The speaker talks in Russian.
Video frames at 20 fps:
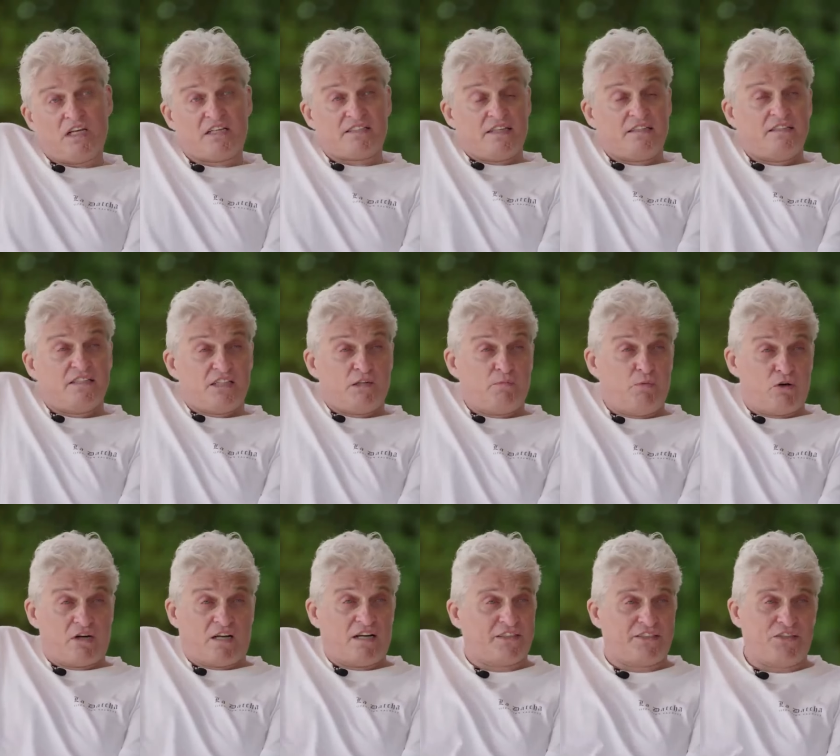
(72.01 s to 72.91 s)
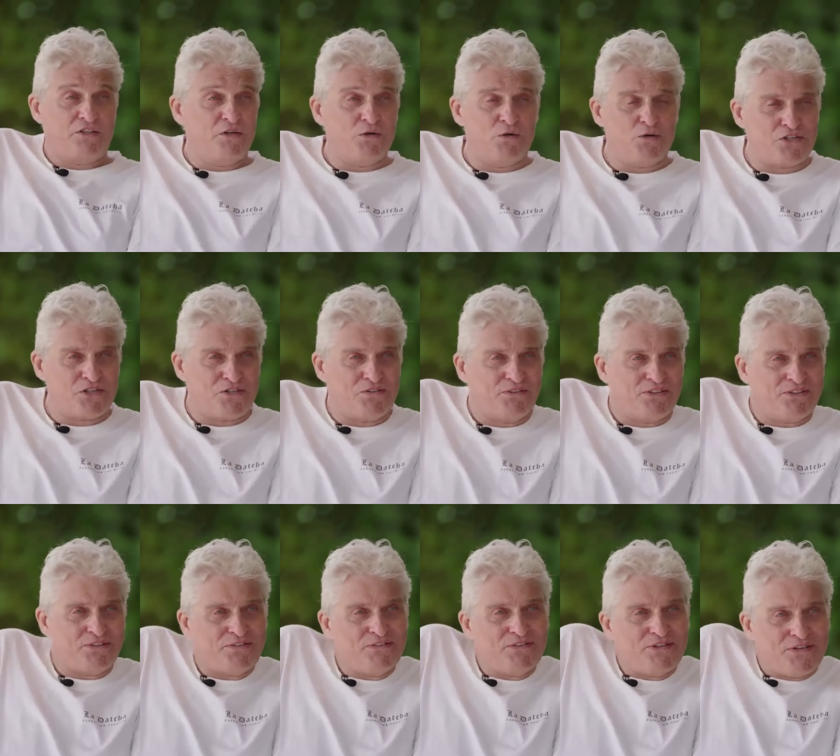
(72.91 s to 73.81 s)
Я, кстати, до сих пор как-то не очень в
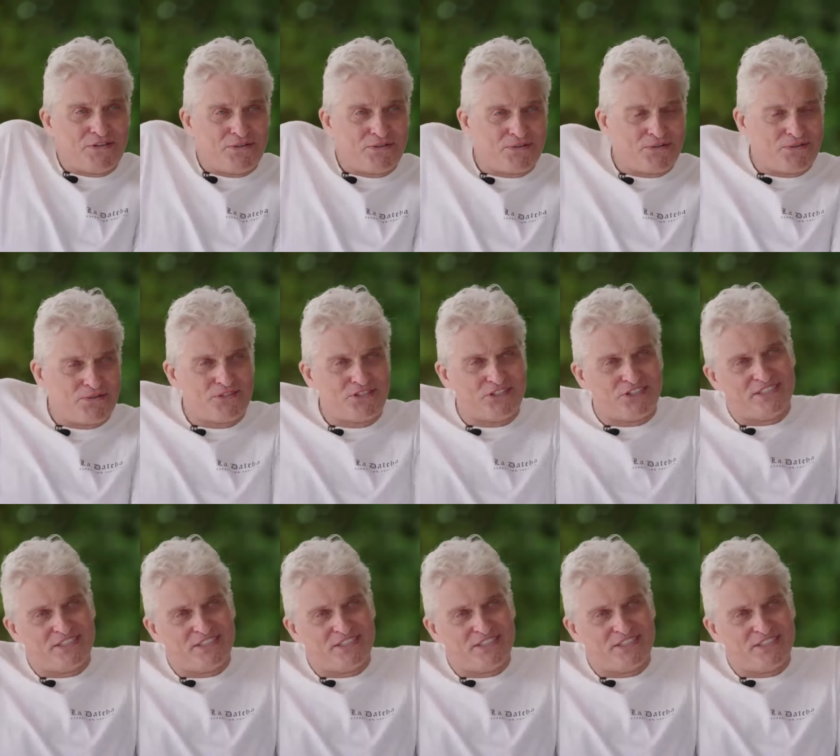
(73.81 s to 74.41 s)
это верю, если уж